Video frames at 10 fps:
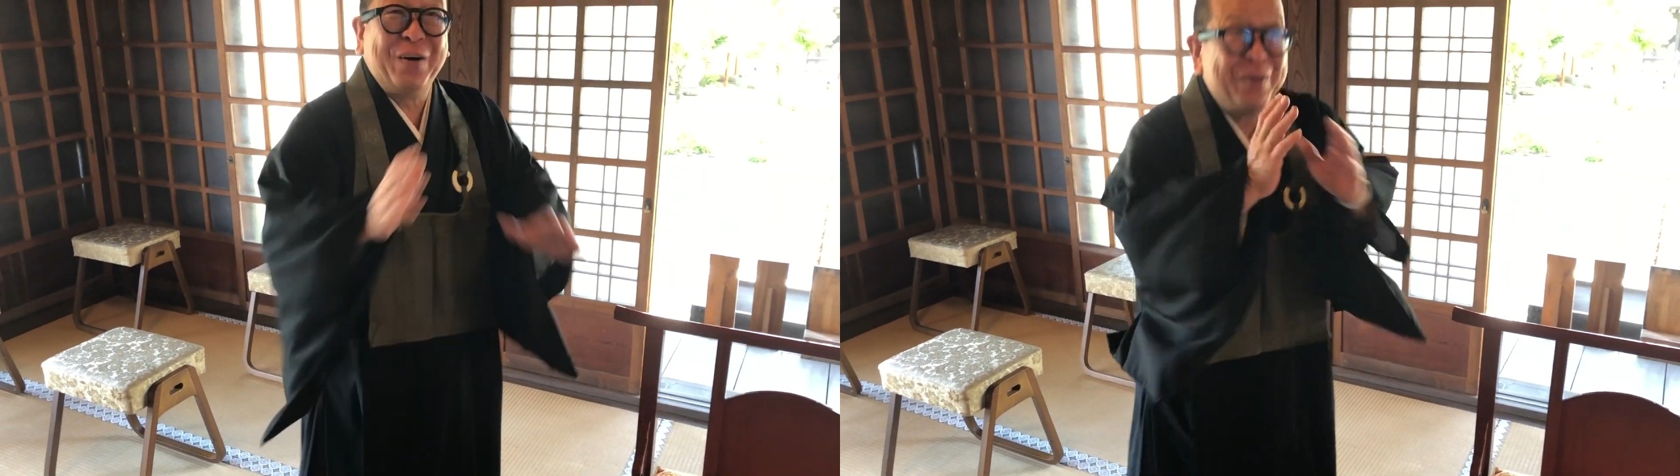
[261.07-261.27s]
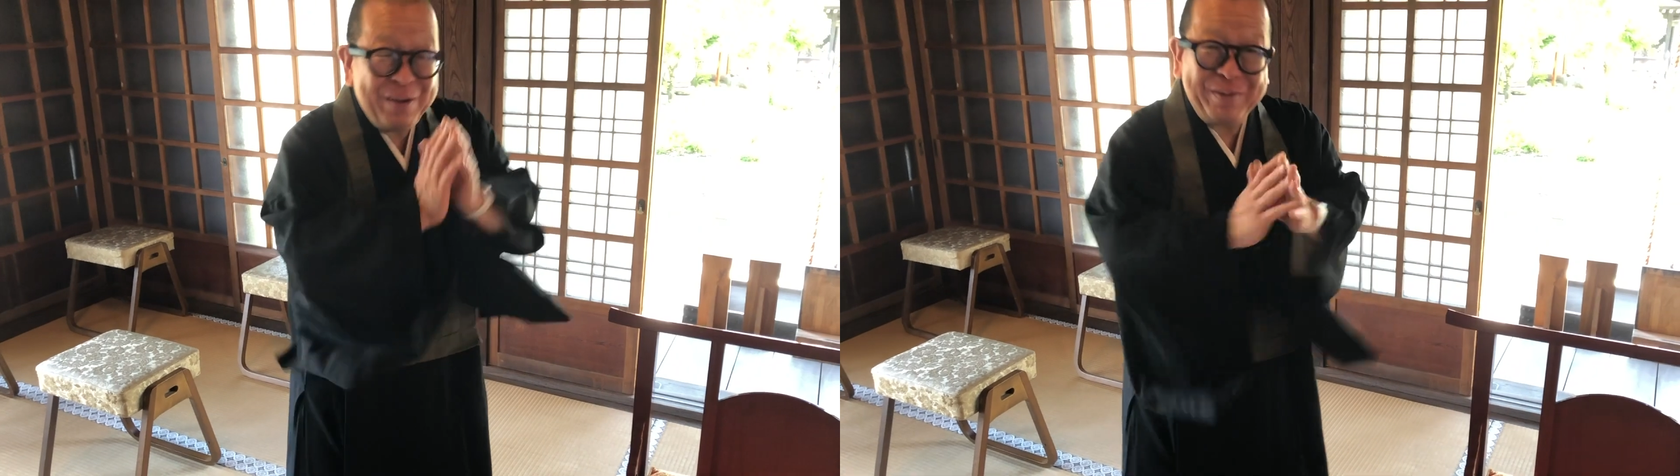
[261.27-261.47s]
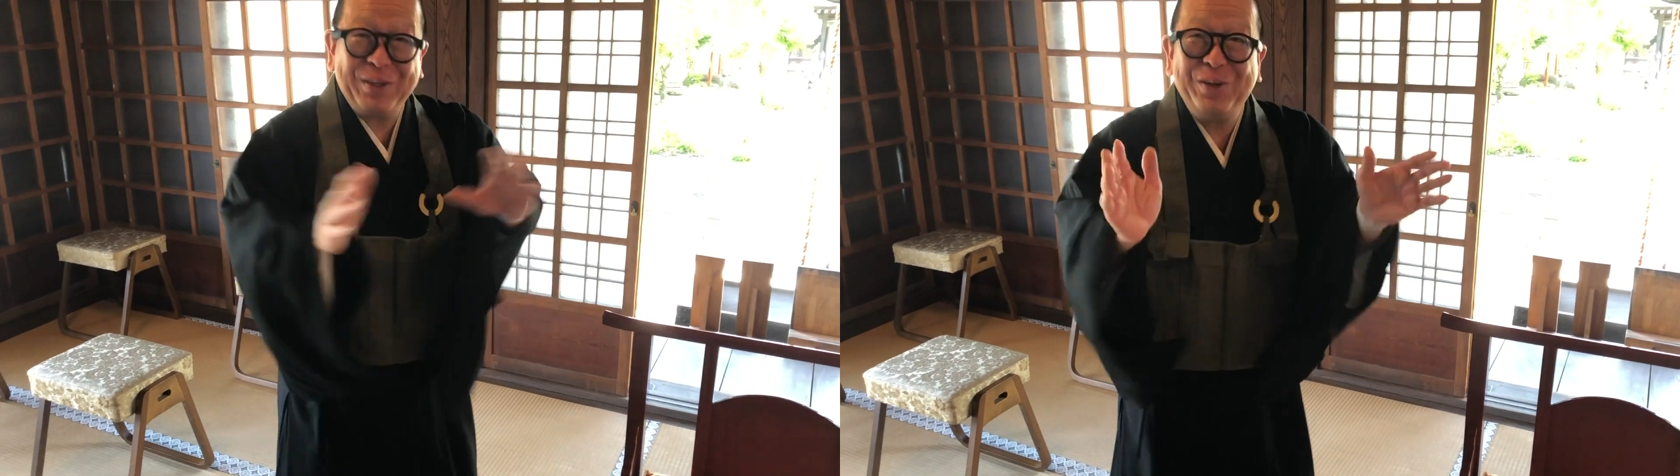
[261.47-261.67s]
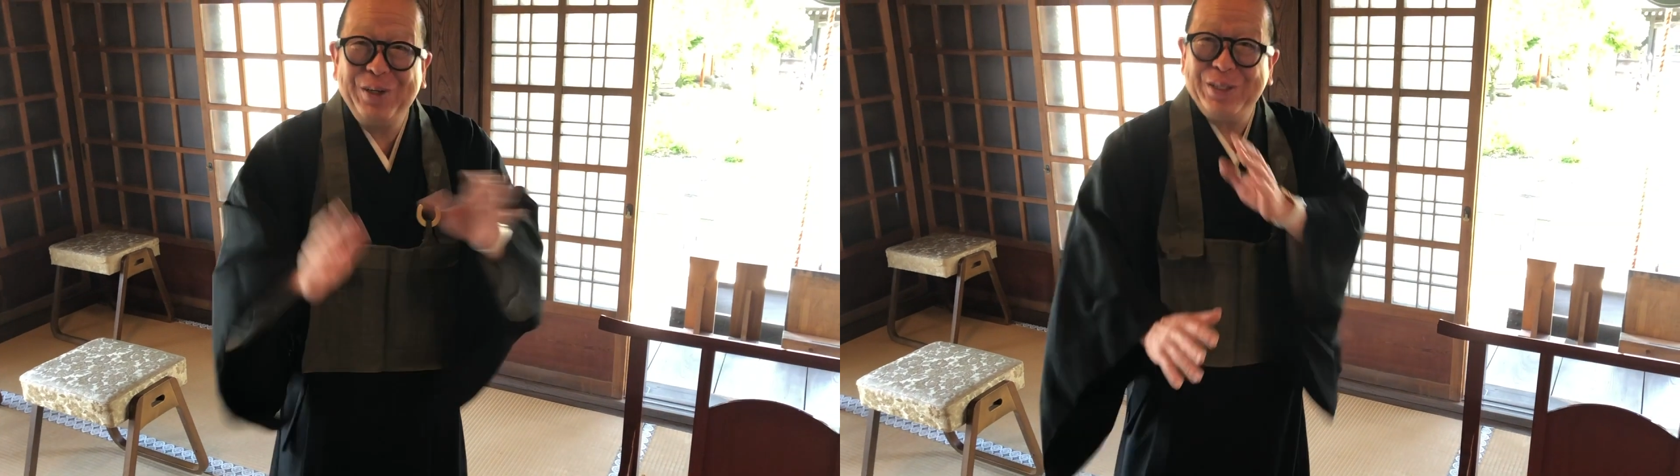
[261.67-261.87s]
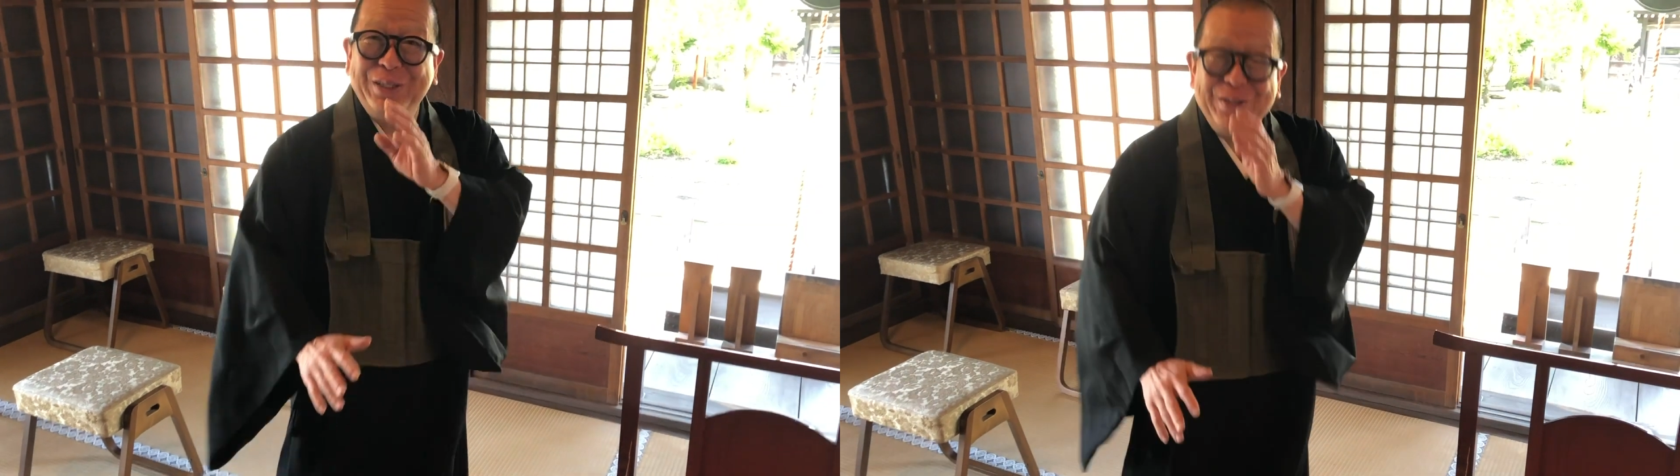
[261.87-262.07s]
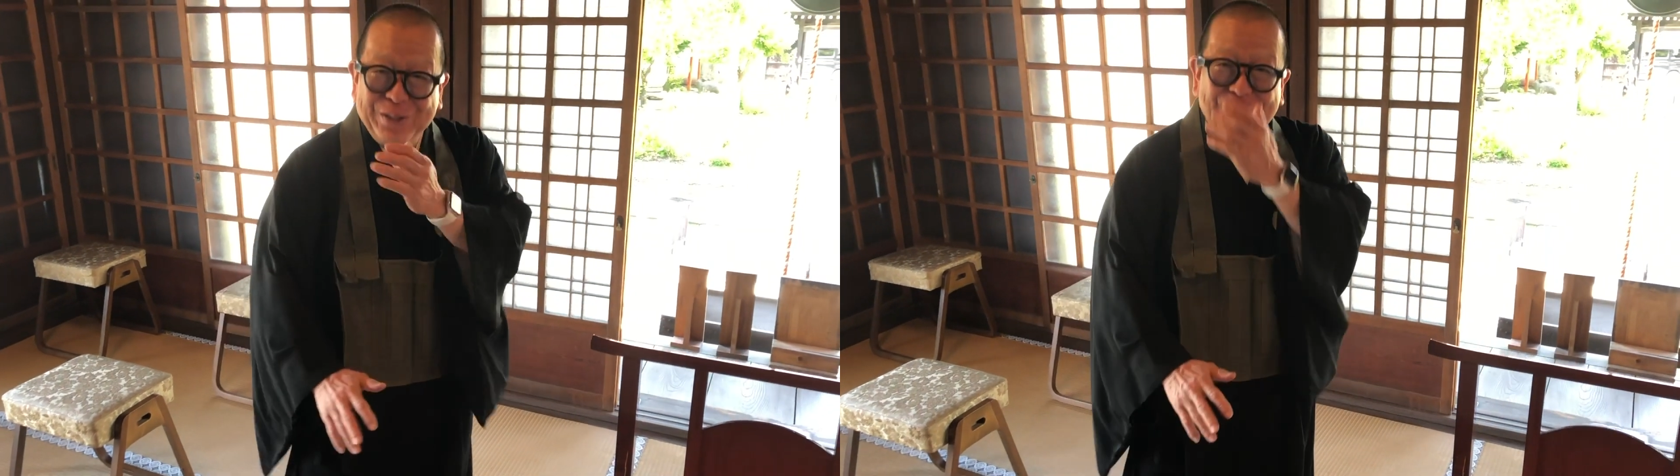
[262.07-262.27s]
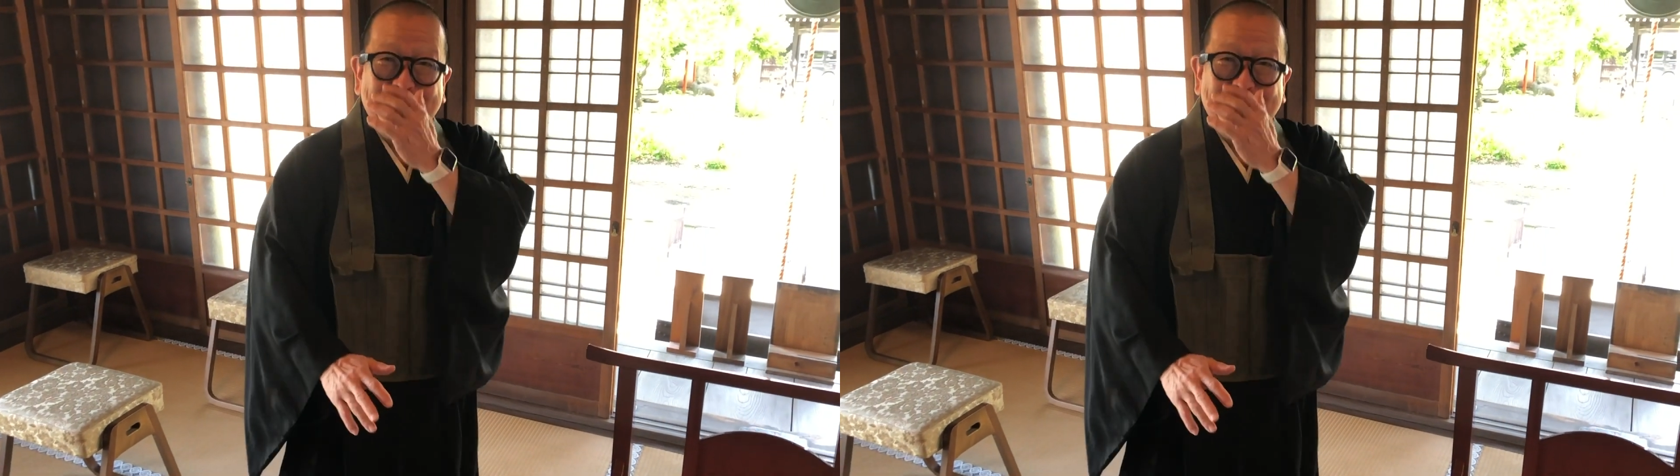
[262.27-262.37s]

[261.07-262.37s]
これ浄土宗の人